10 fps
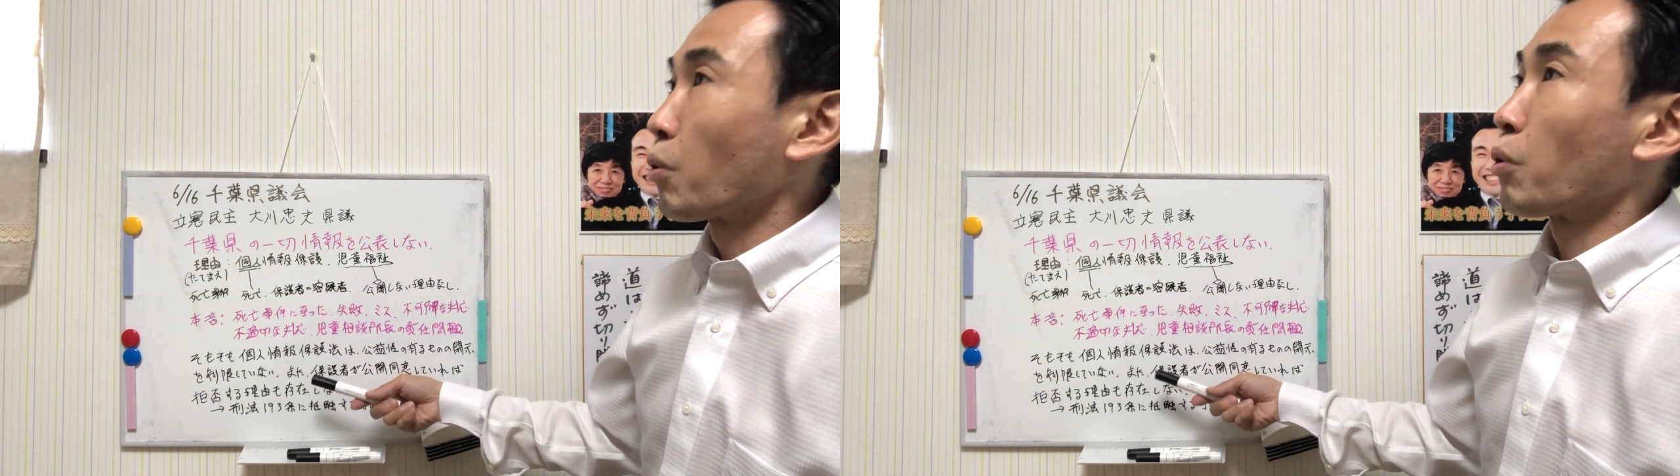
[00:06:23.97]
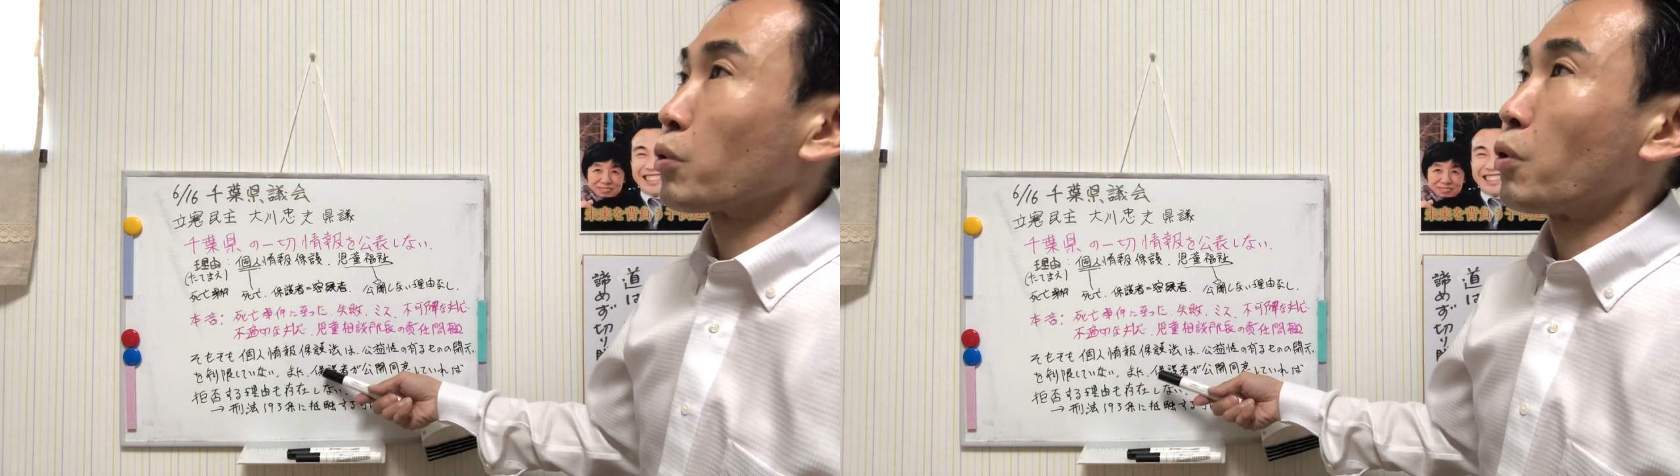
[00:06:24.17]

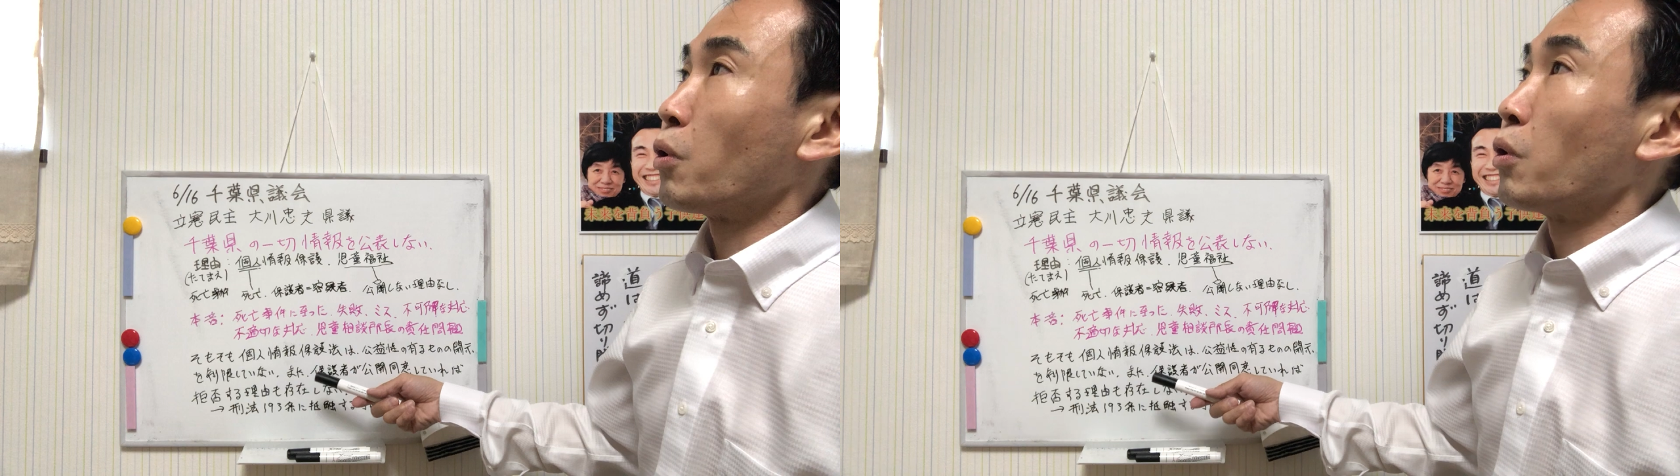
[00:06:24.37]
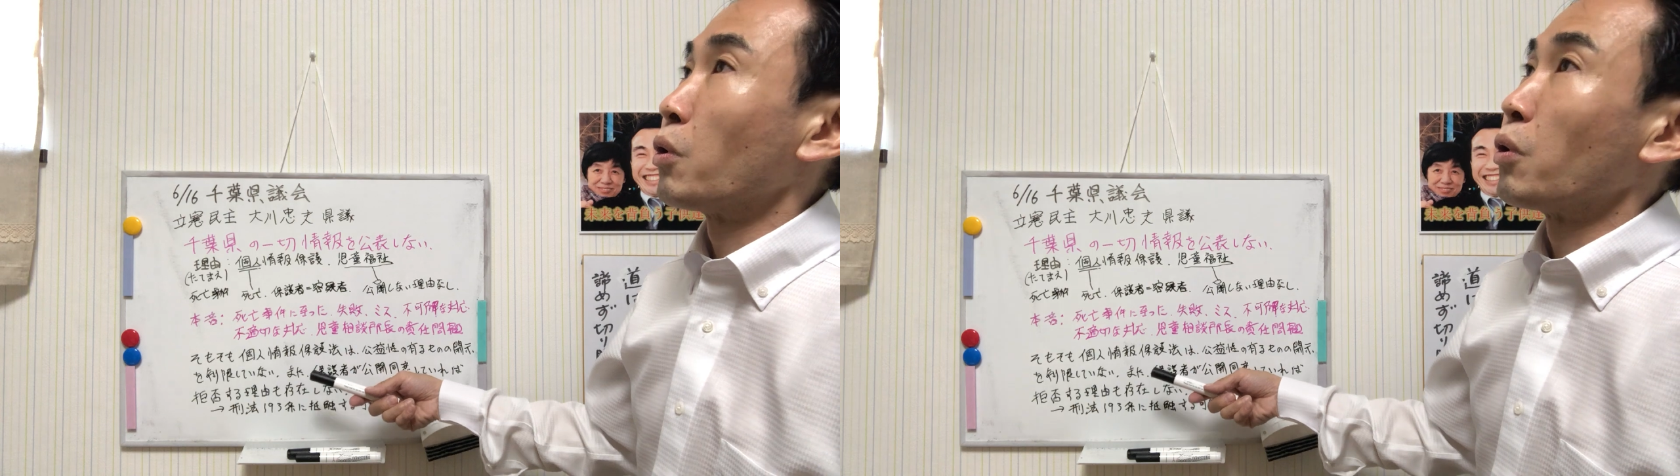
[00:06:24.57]
こ
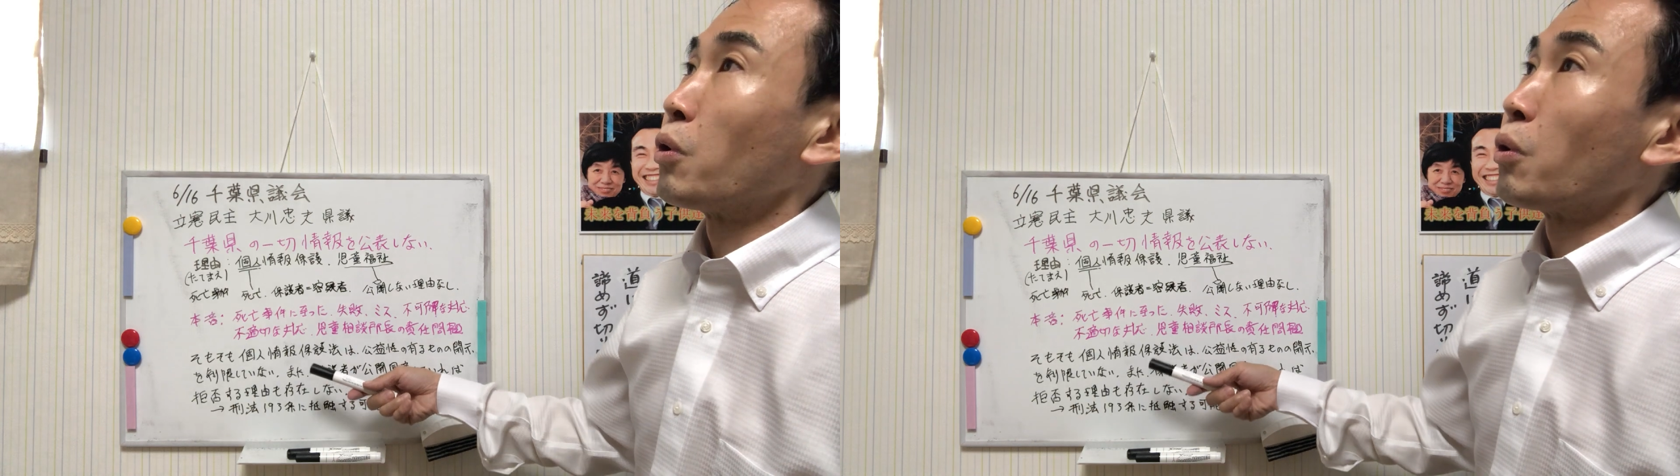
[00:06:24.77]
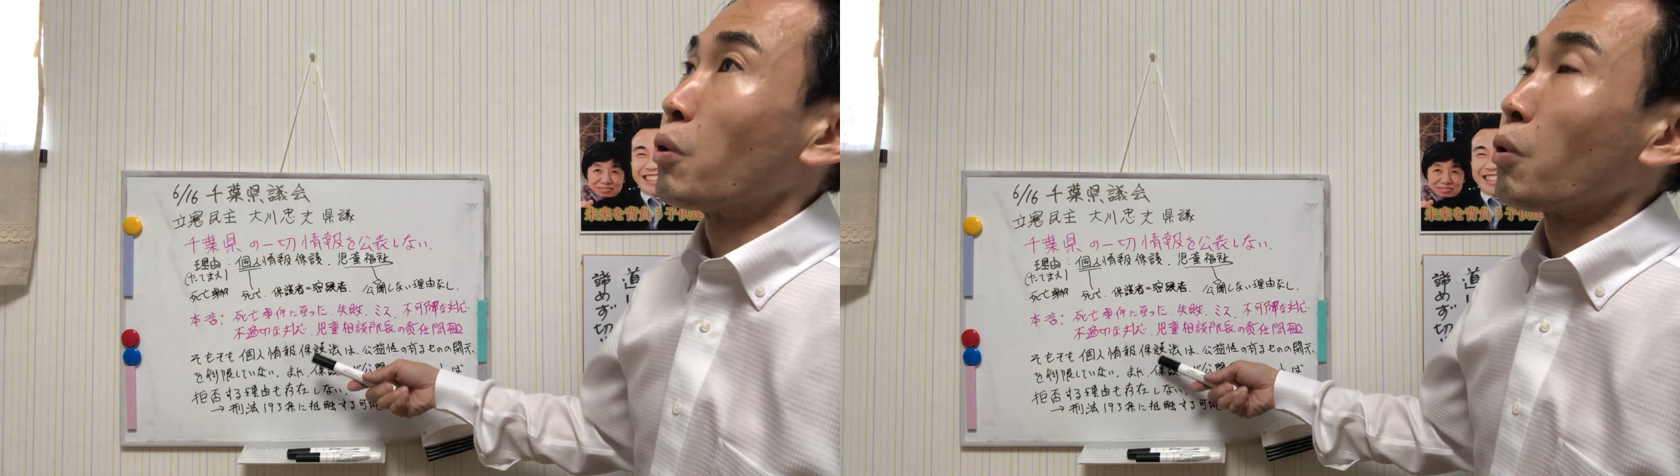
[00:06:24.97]
の
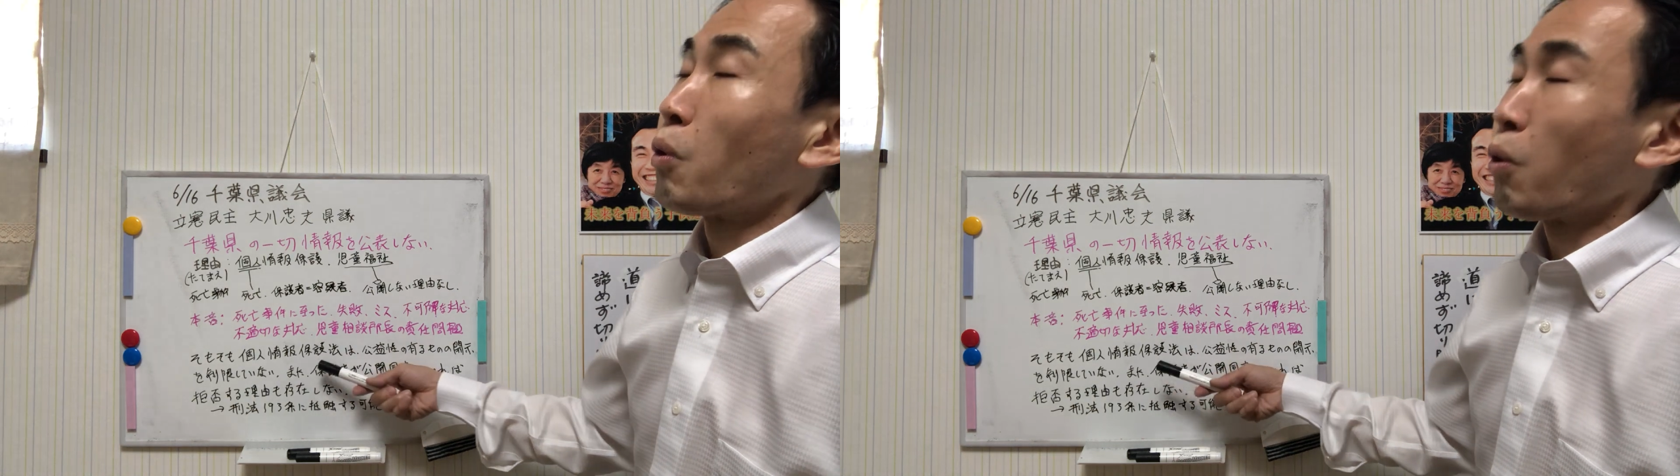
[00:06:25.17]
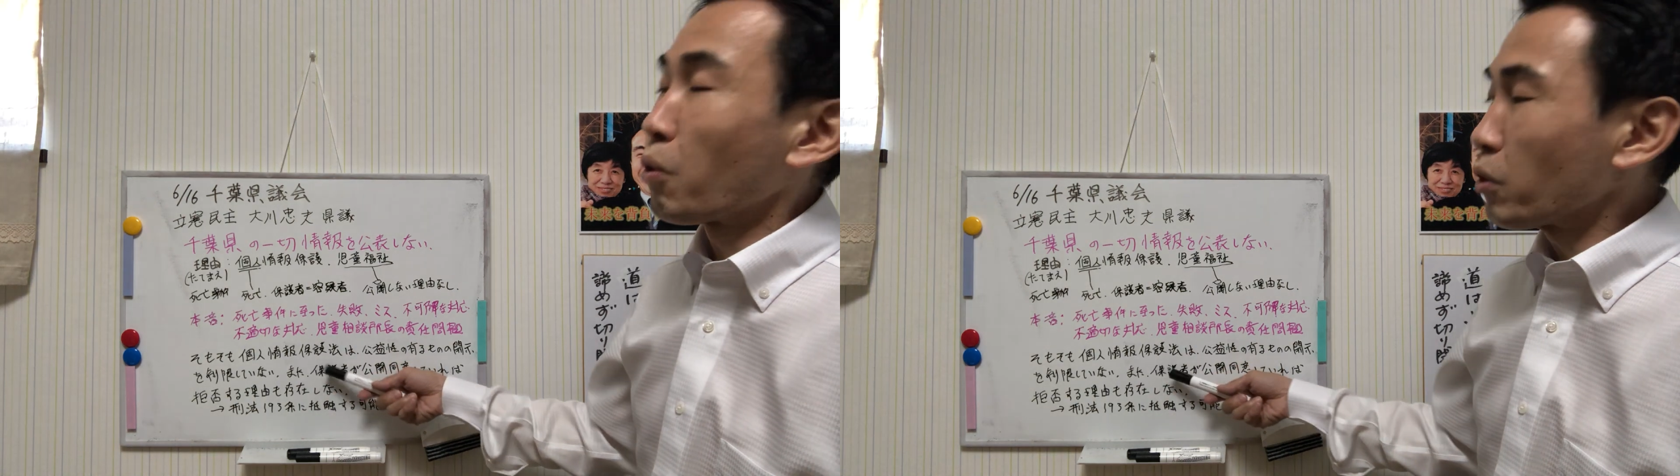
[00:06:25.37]

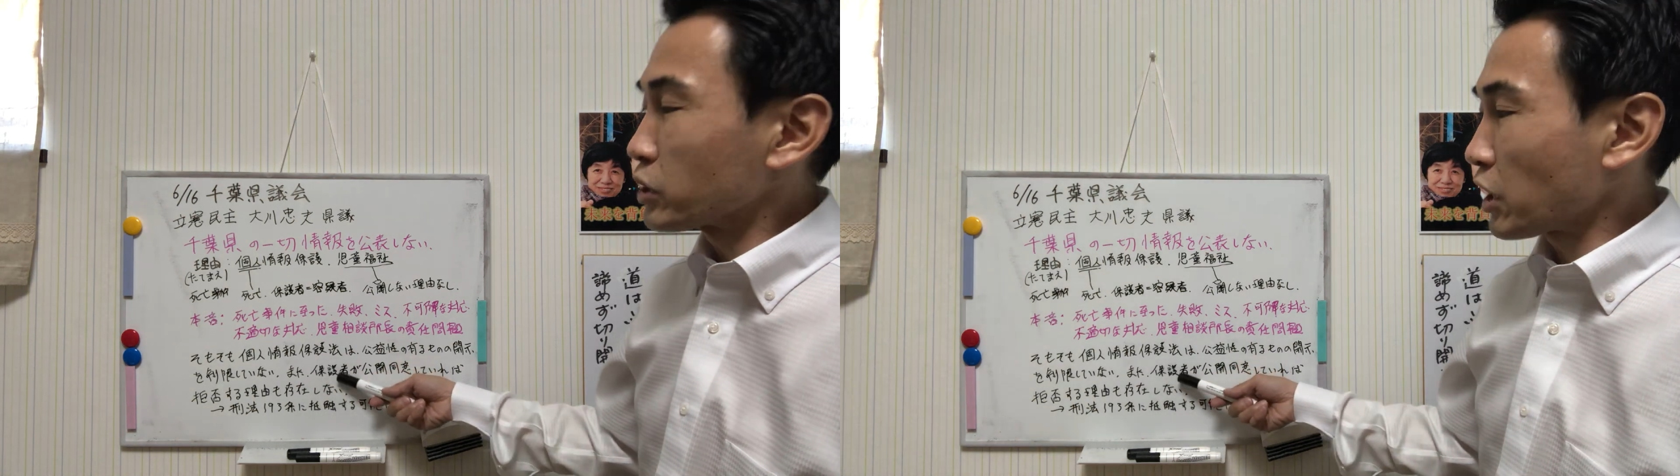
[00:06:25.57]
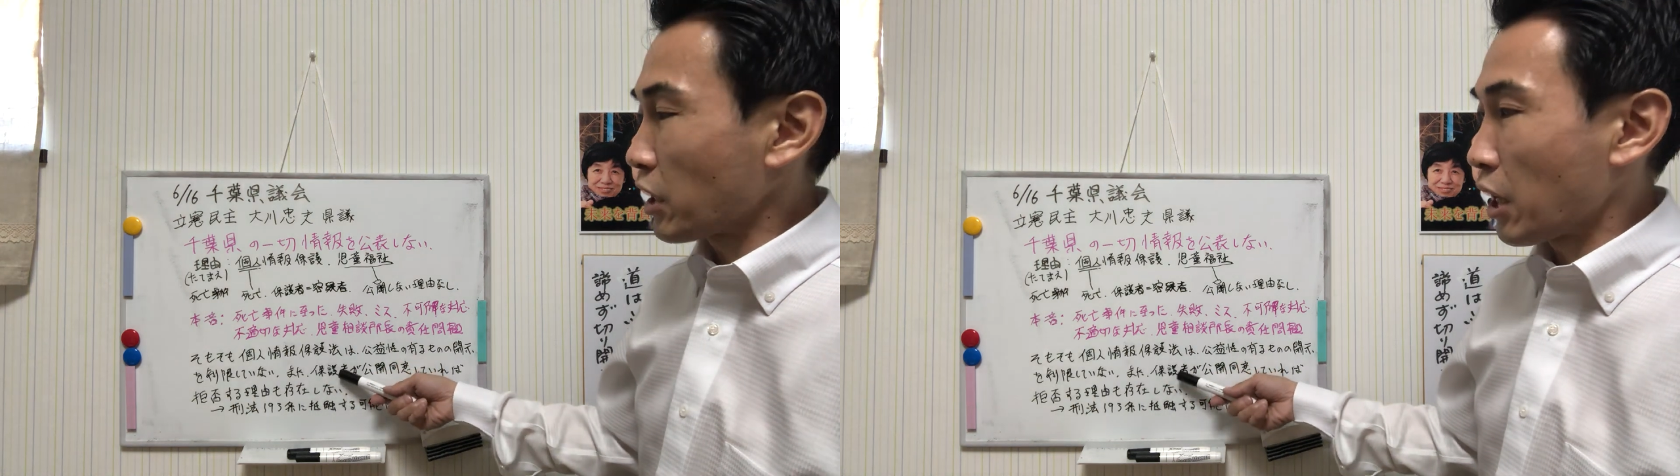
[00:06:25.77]
保護
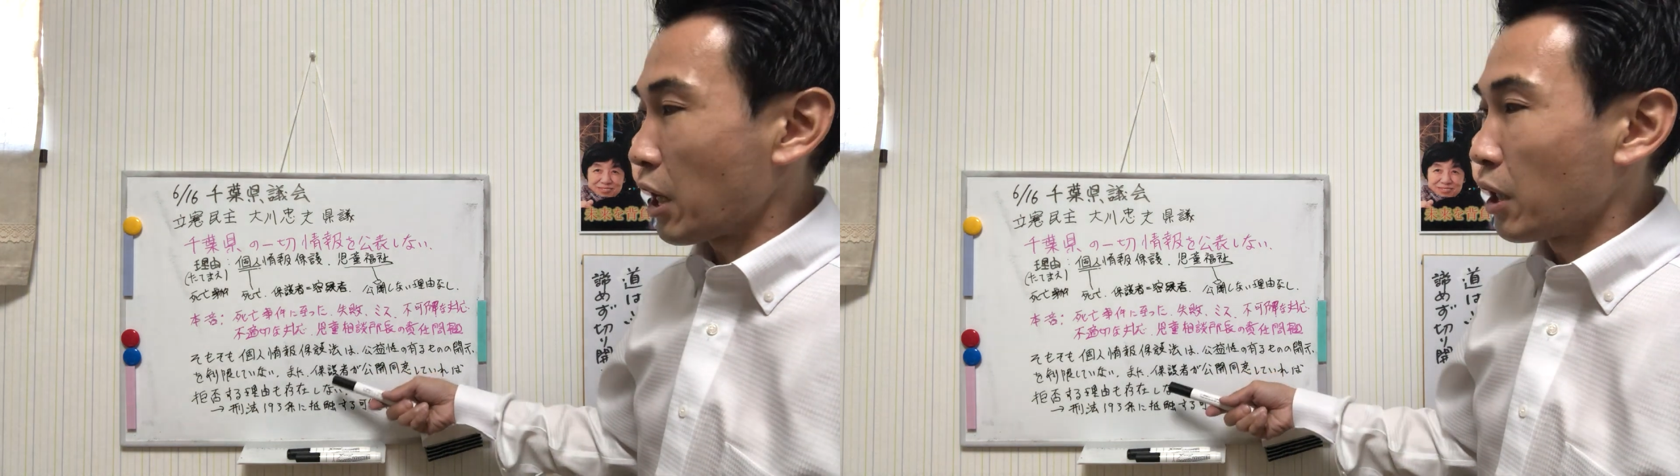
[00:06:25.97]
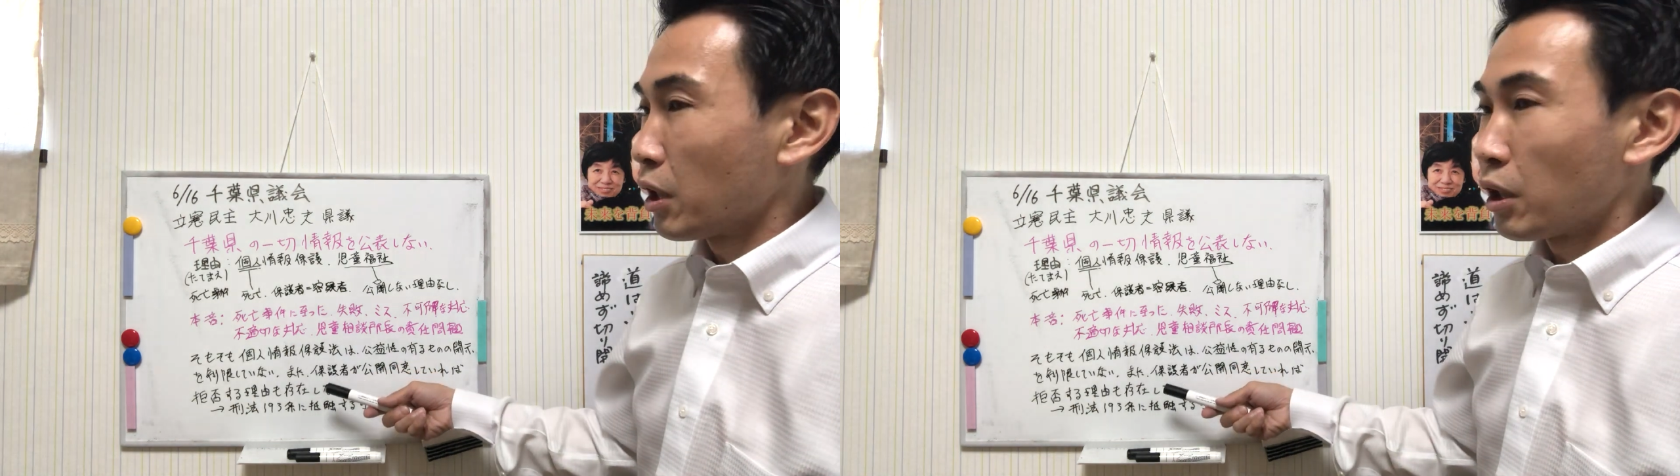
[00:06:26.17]
者や